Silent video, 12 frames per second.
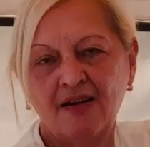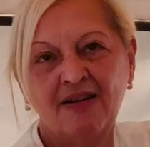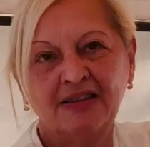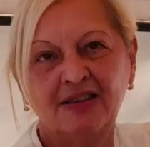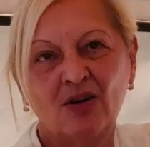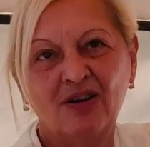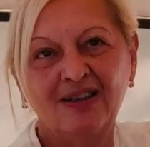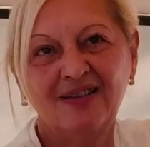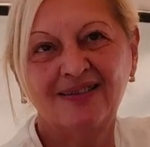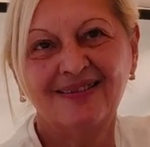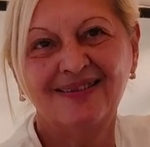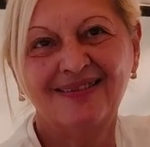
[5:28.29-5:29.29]
Lavender.
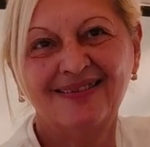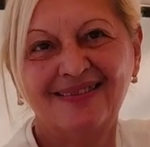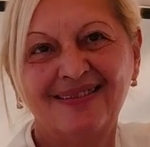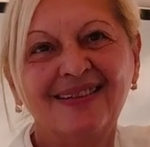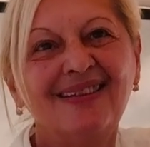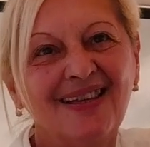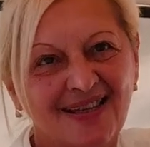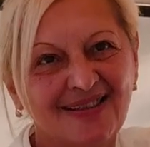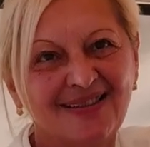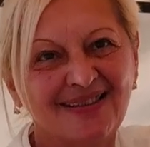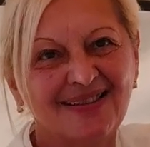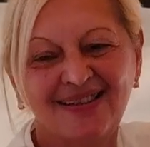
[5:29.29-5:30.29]
Lavender?
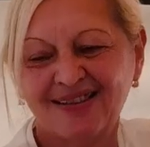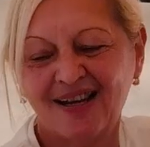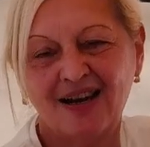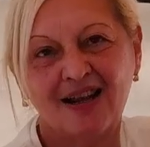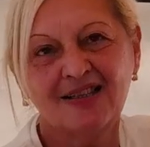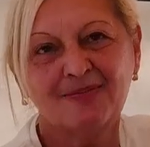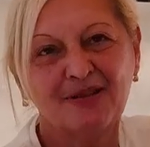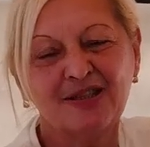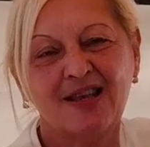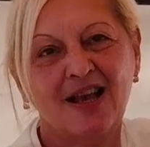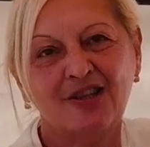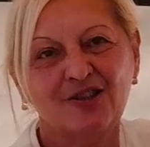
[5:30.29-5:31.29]
Yes.
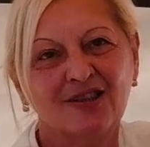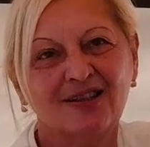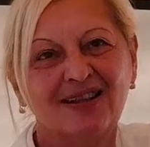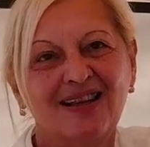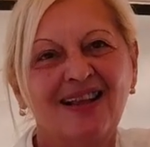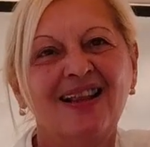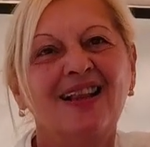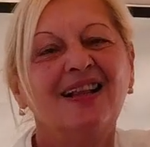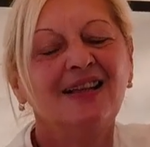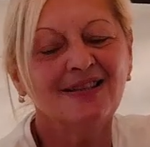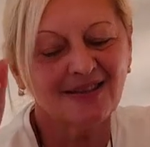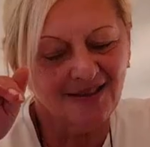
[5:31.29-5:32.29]
It is grown in
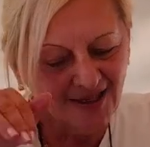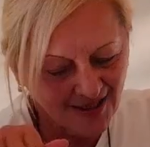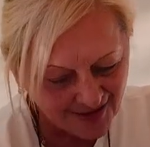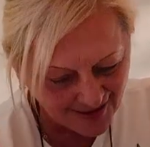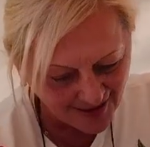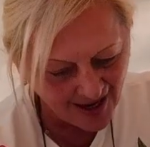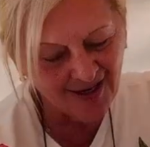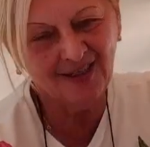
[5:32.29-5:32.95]
Croatia, yes, lavender.